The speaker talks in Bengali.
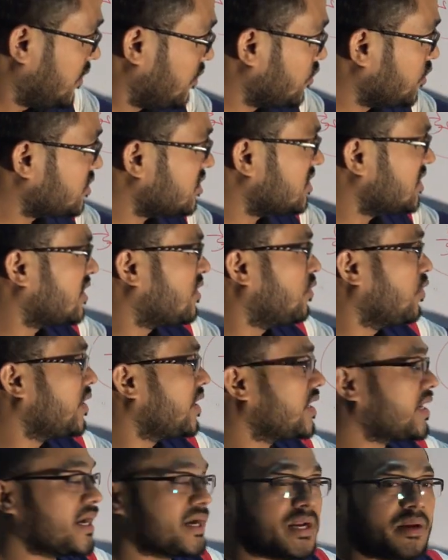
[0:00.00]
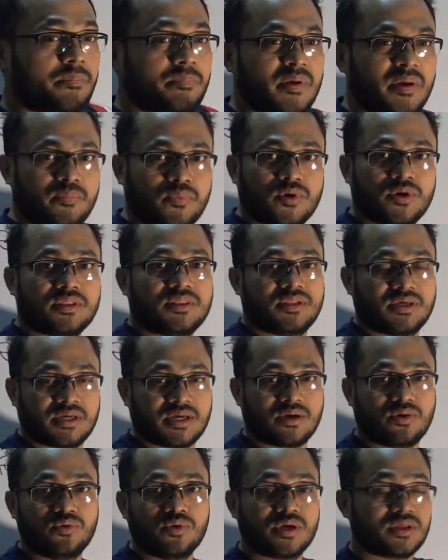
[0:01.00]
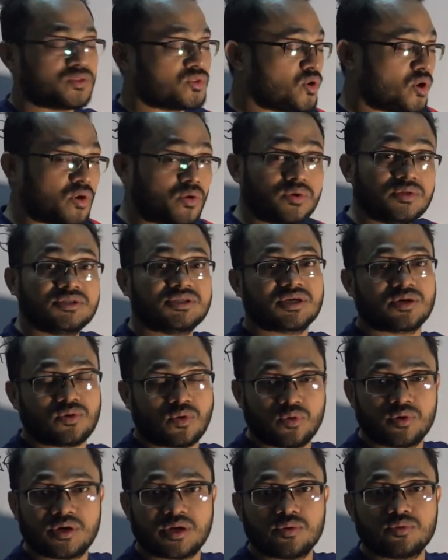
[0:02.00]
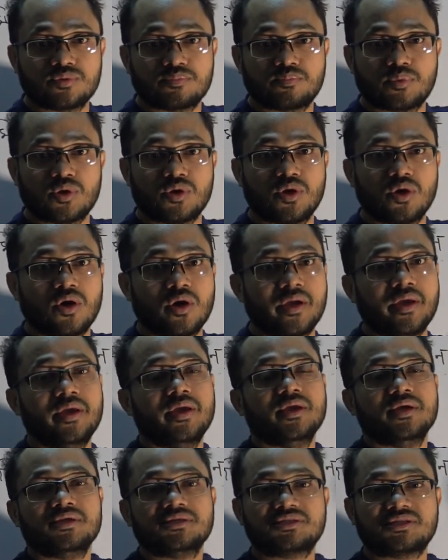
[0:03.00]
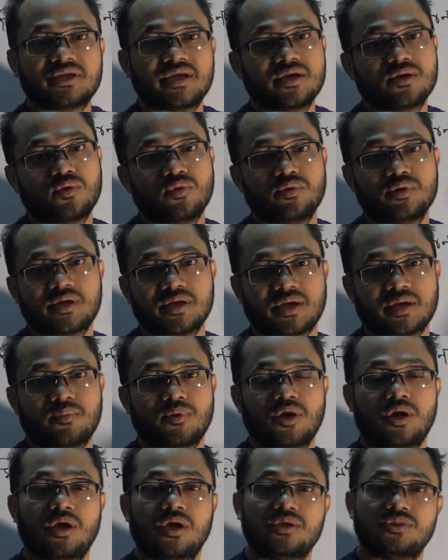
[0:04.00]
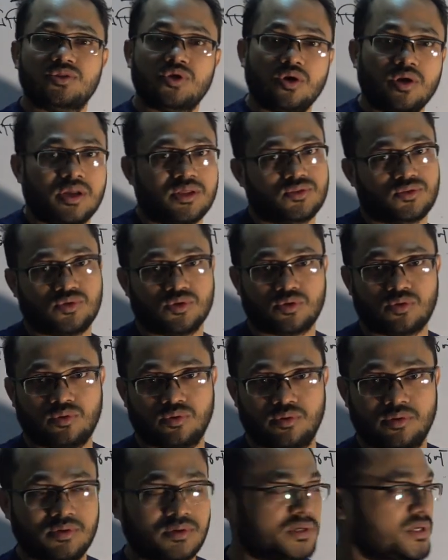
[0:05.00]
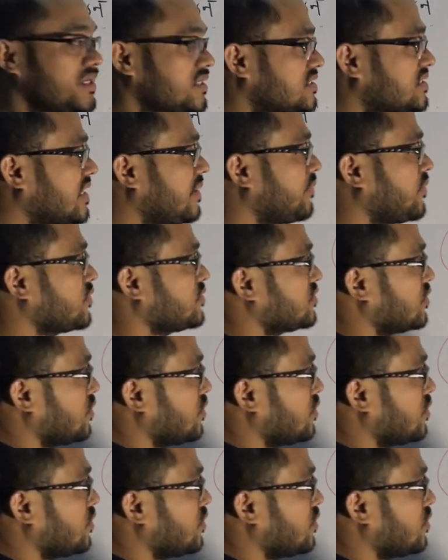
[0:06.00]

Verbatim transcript: রশ্মি ঘড়ির কাটার বিপরীত দিকে ঘুরে তখন যে কোনটা উৎপন্ন হয় সেই কোনটাকে বলা হয় ধনাত্মক কোণ সাপোজ